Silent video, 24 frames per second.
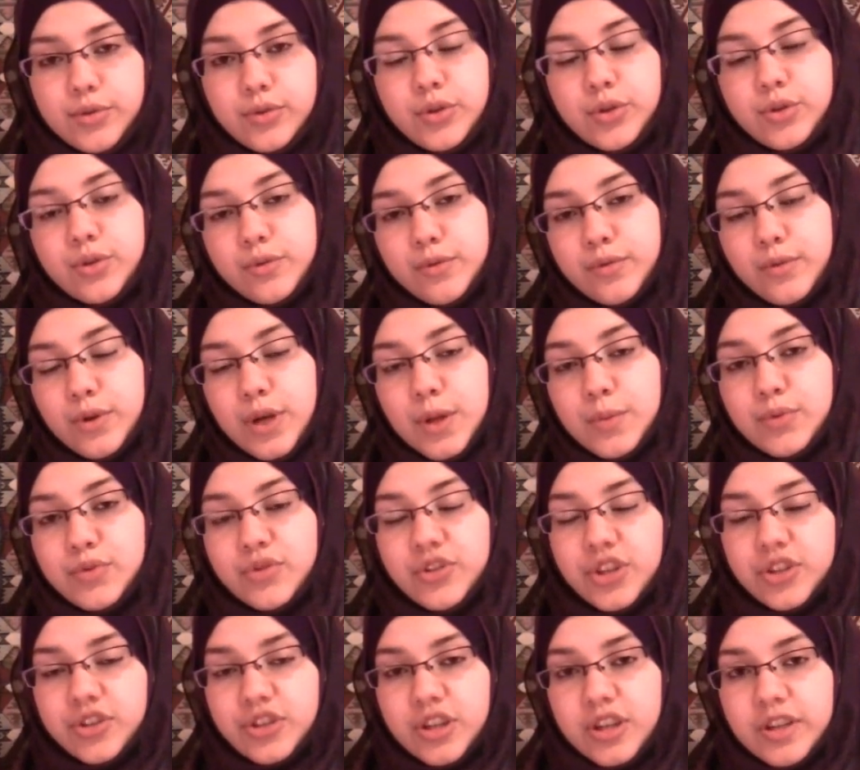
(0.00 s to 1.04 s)
De nouveau, le
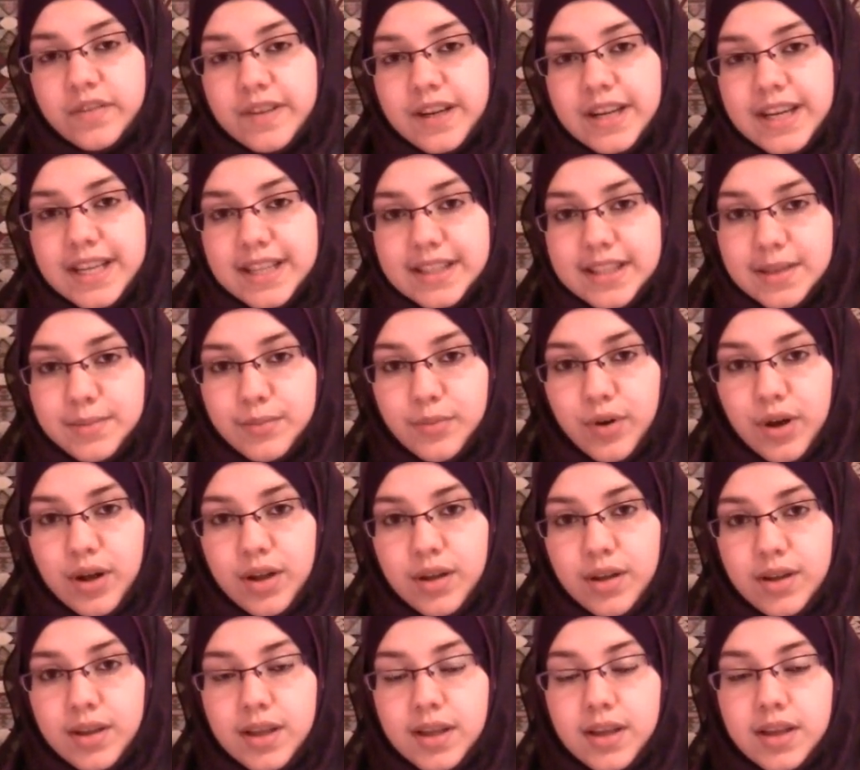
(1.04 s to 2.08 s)
plus jeune se leva et dit
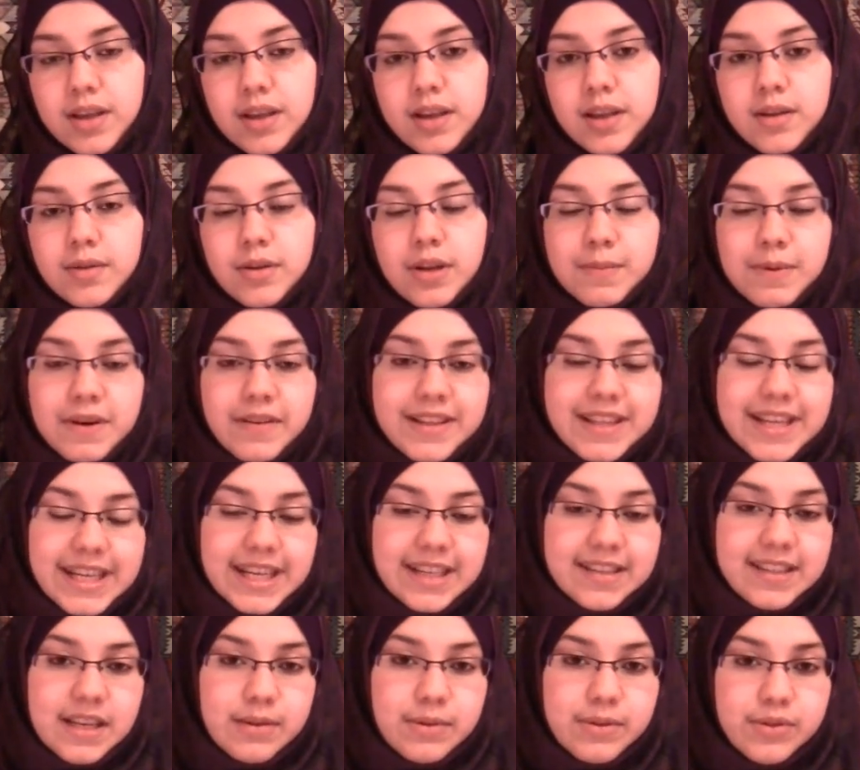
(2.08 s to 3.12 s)
Moi. Le prophète
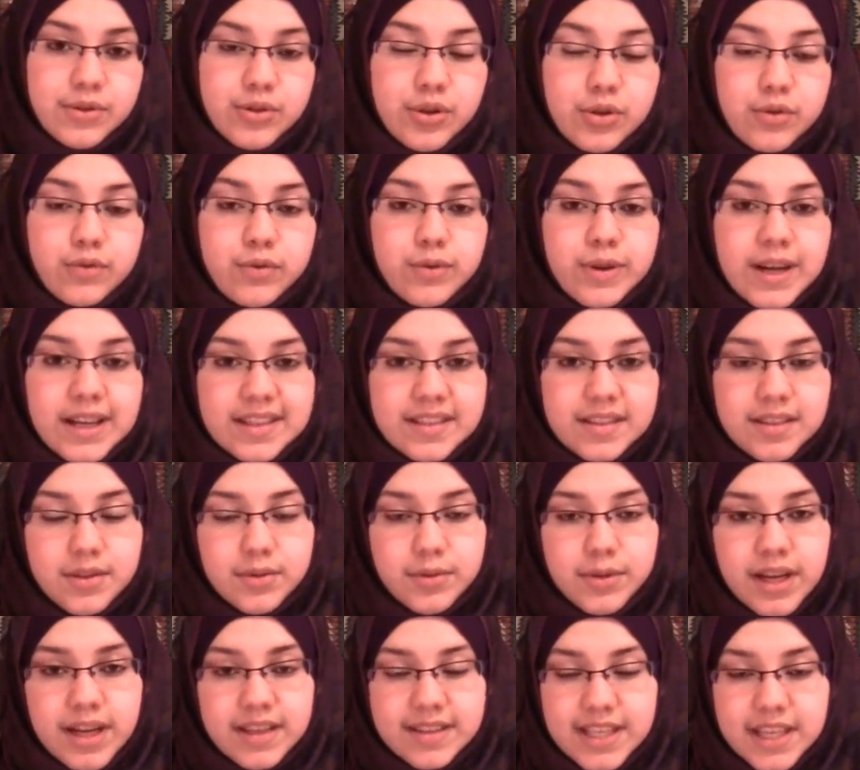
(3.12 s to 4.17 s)
Aïssa lui dit de nouveau
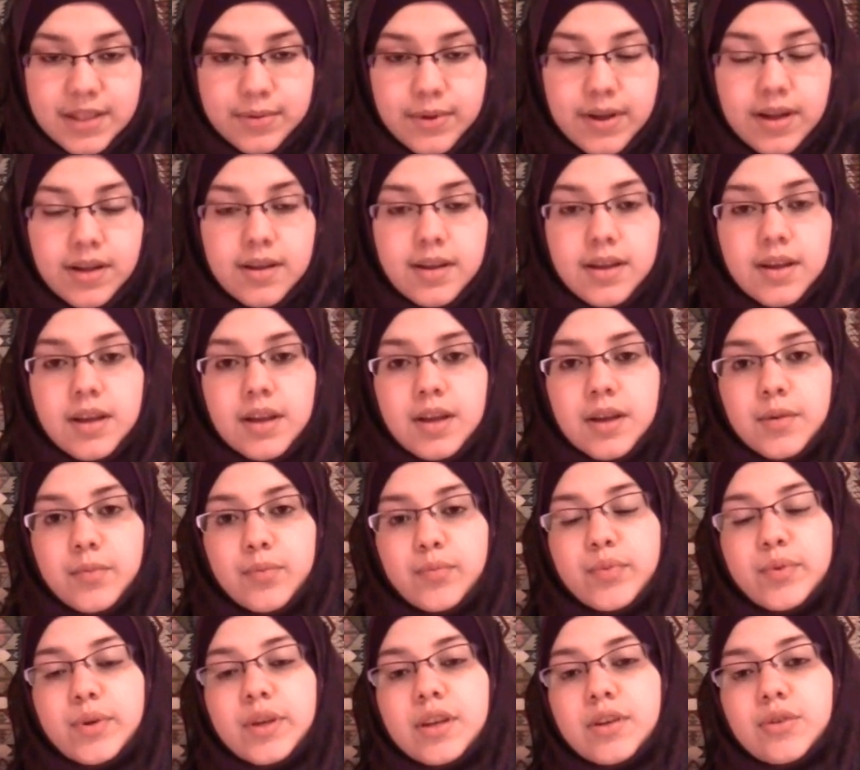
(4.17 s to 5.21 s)
Assieds-toi.
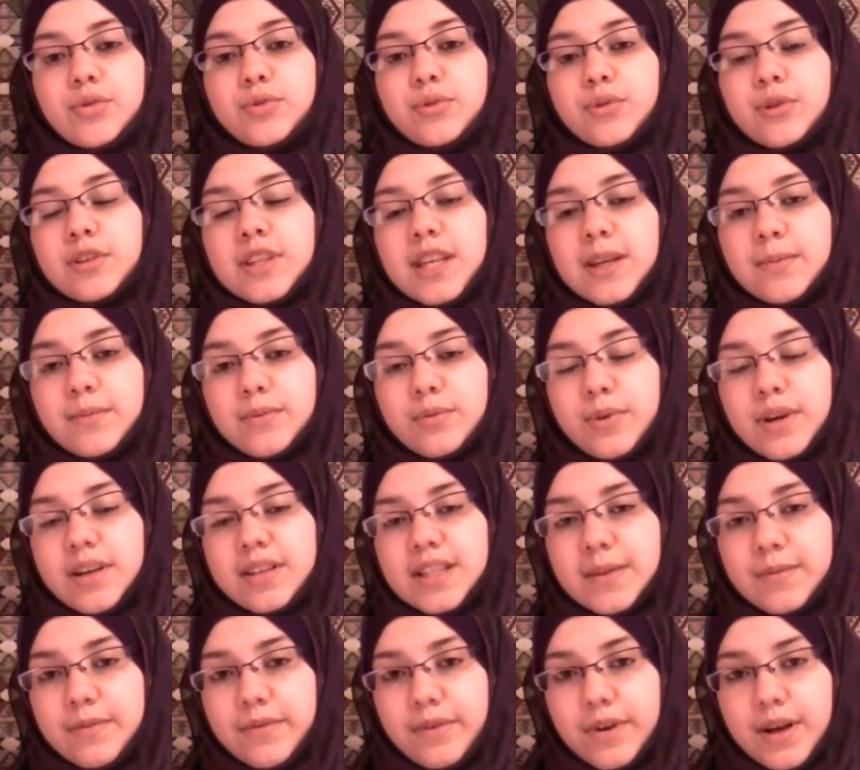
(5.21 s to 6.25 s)
Puis une
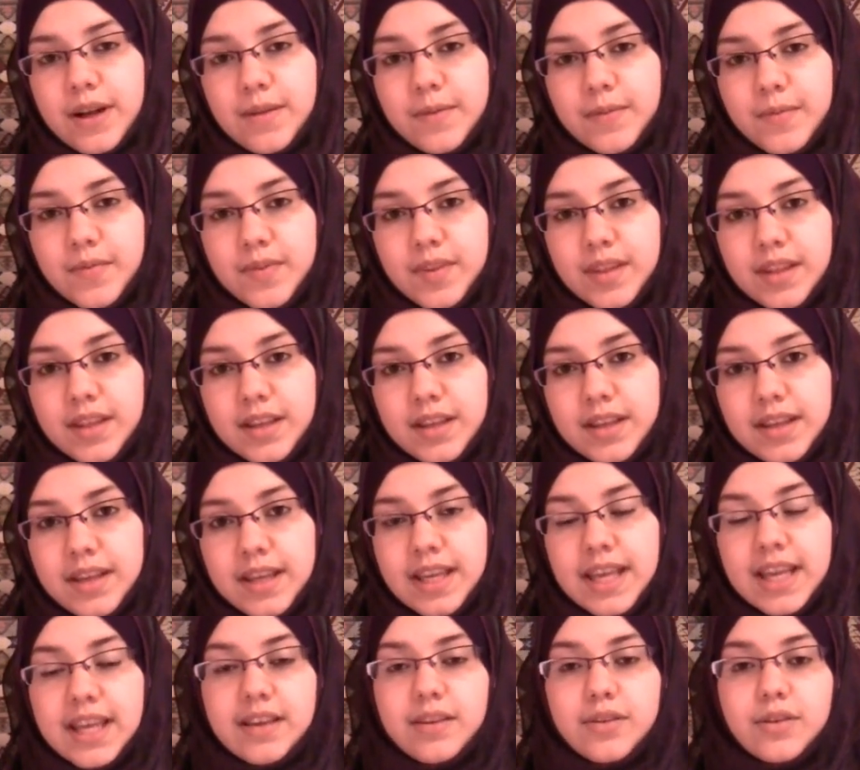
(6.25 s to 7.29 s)
troisième, fois,
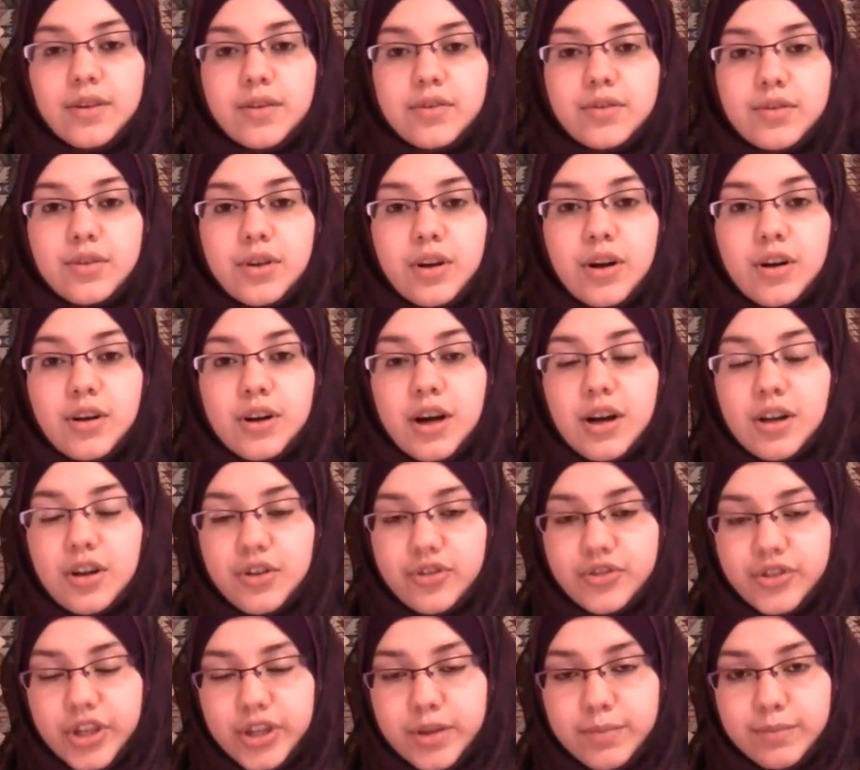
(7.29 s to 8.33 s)
et encore
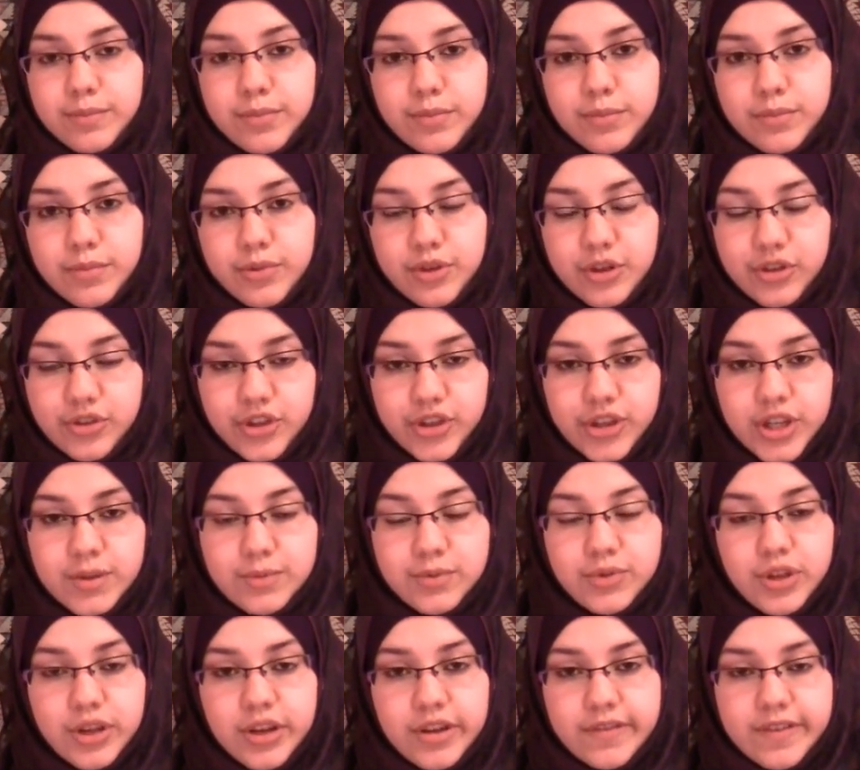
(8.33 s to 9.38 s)
le jeune, le jeune
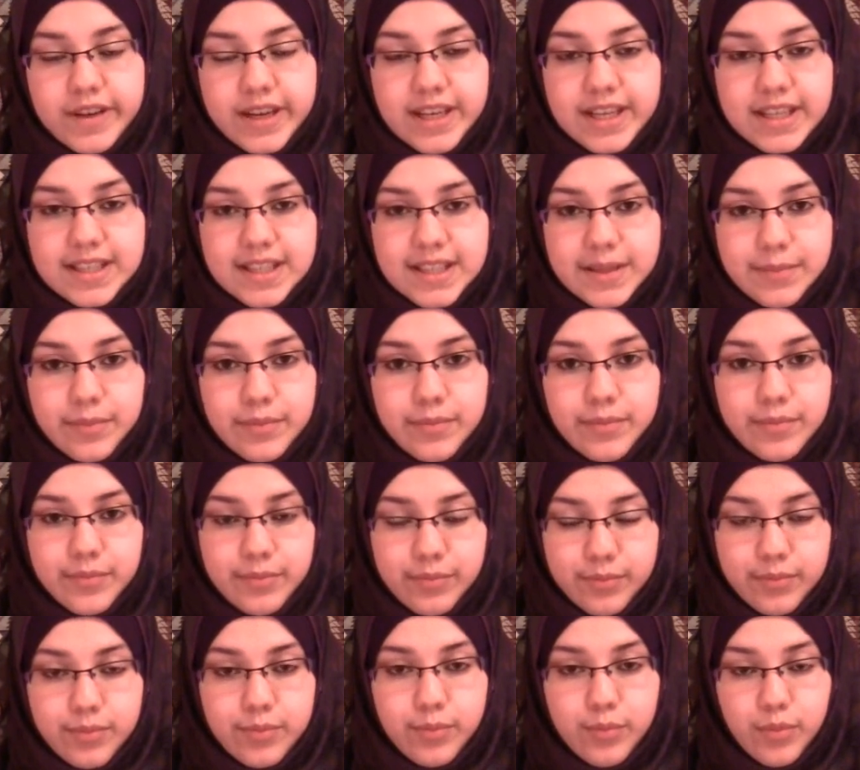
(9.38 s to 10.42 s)
homme se leva et dit
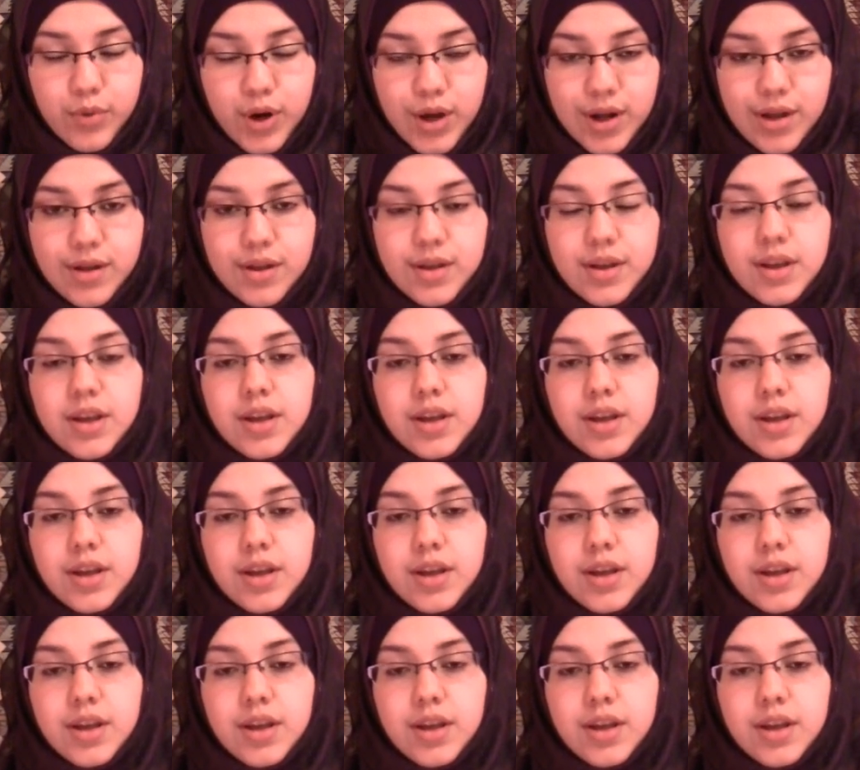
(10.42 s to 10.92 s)
Moi.